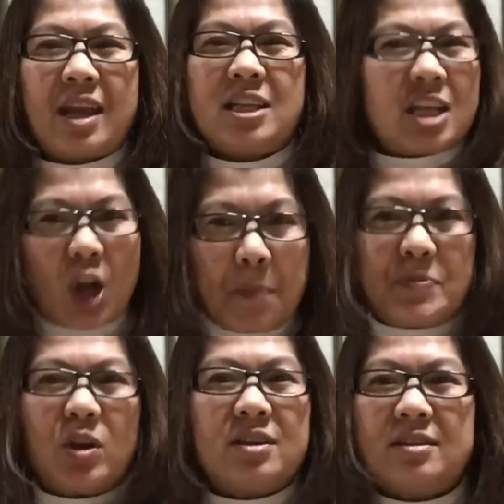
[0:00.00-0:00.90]
นะก็จะลบ
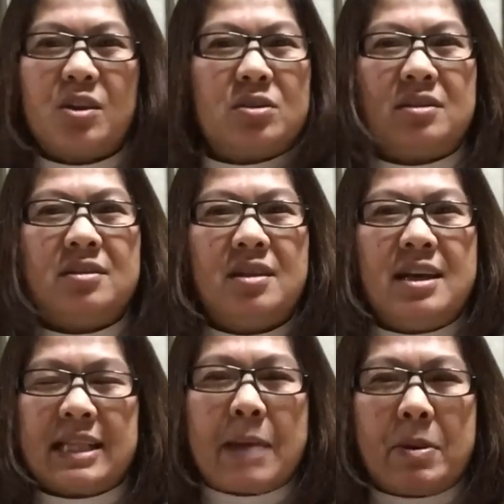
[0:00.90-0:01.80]
จนจน
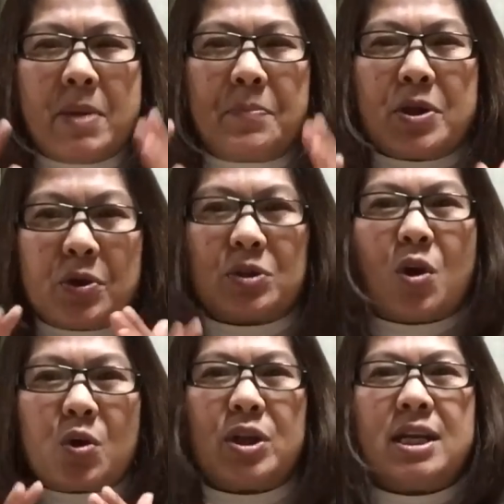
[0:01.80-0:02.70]
ถ้ามันมีประโยชน์
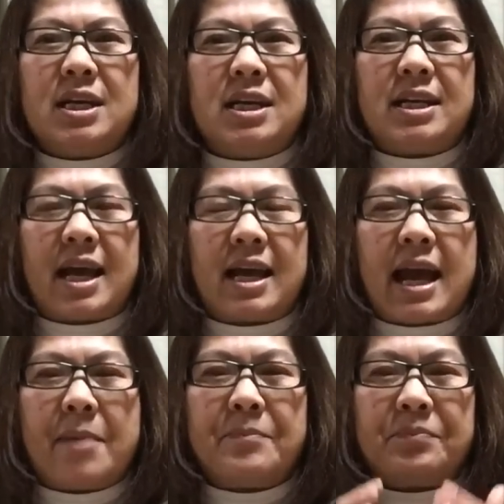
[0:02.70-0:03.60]
ต่อคนอื่นนะ
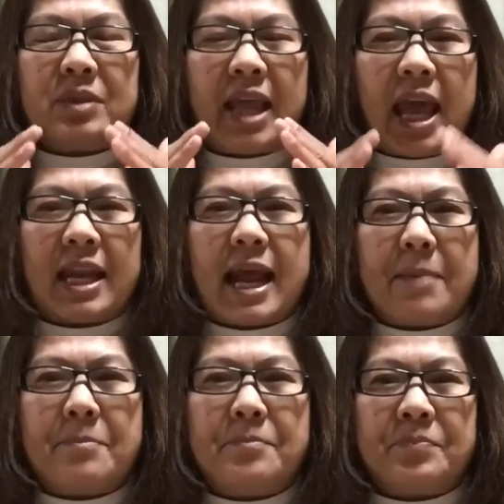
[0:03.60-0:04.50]
คำแนะ
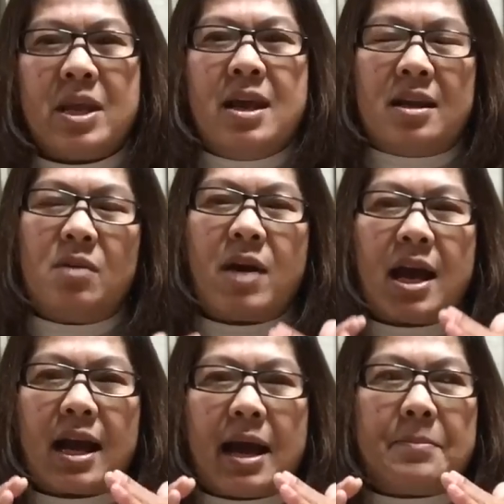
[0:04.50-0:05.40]
นำ หรือว่า
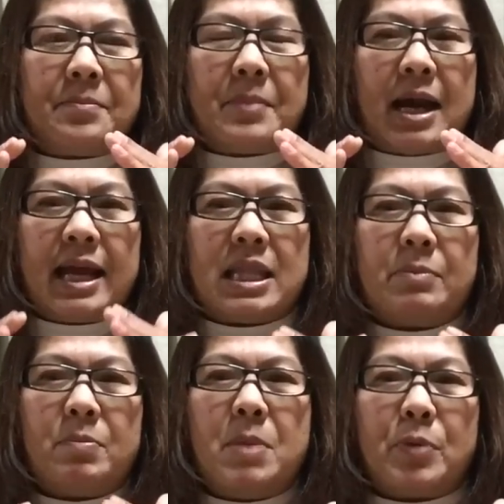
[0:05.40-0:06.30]
คำอะไรที่
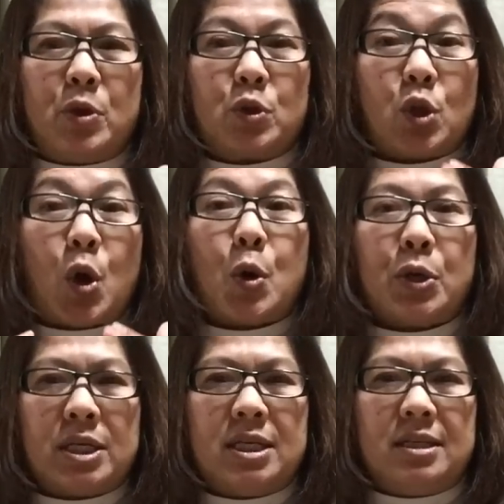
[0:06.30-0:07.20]
มันมีประโยชน์ต่อค
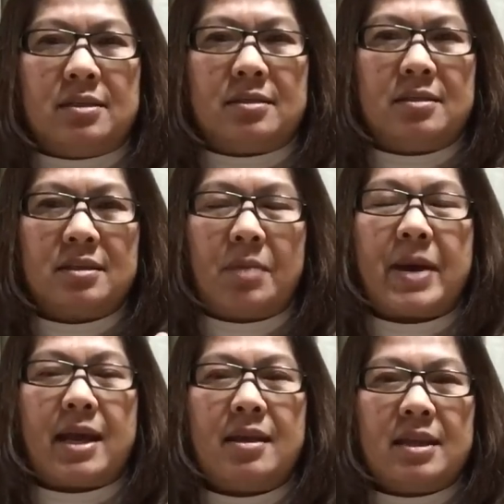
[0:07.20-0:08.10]
นอื่น ใช่
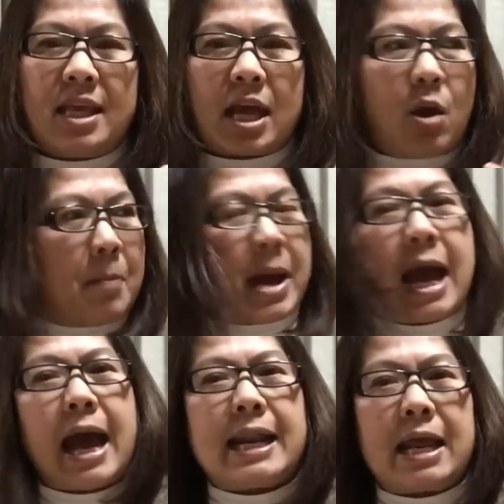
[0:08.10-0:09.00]
ไหมที่เขาเอามา
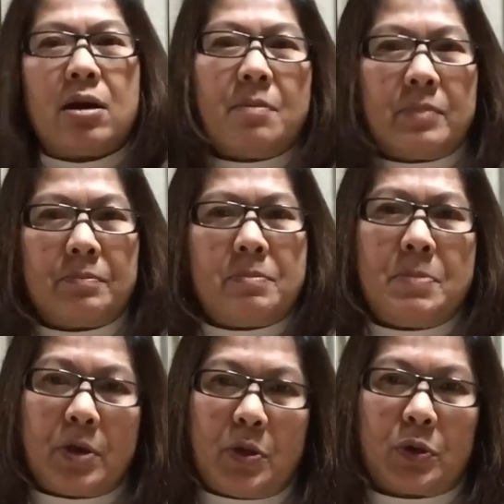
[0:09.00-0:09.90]
อ่านแล้วเออมันมี
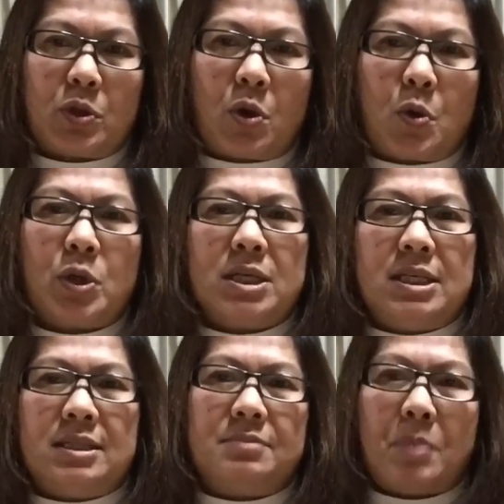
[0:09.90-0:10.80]
ประโยชน์ต่อคน
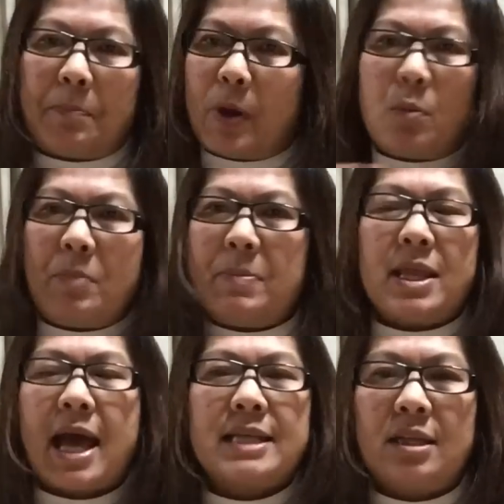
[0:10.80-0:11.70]
อื่นป้าแป๋วไม่มี
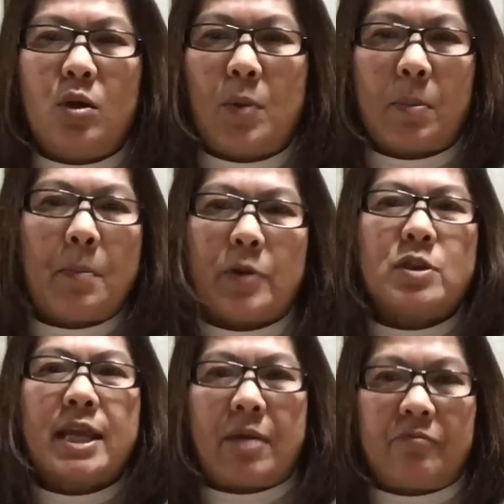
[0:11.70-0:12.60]
ทางจะลบหรอกป้าแป๋ว
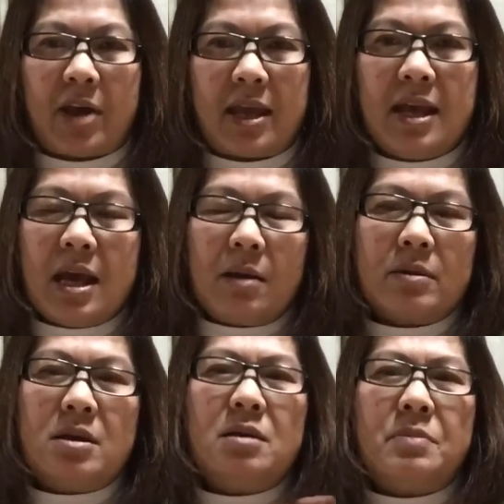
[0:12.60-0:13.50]
จะเก็บไว้
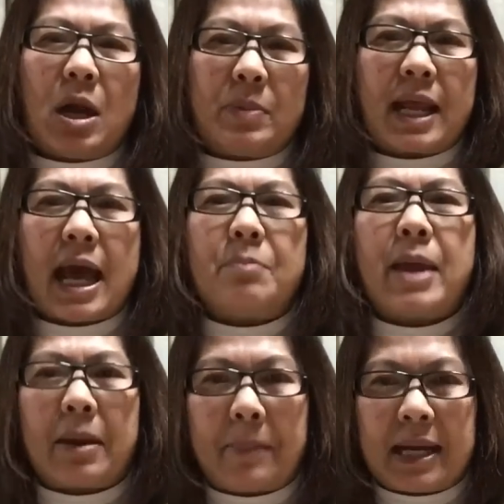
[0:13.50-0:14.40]
คือเราเป็นการ
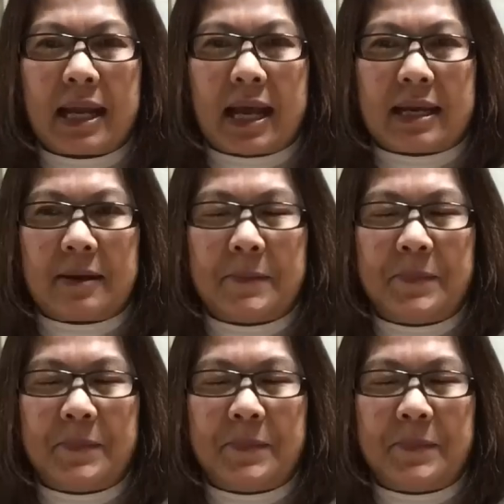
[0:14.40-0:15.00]
แบ่งปันกัน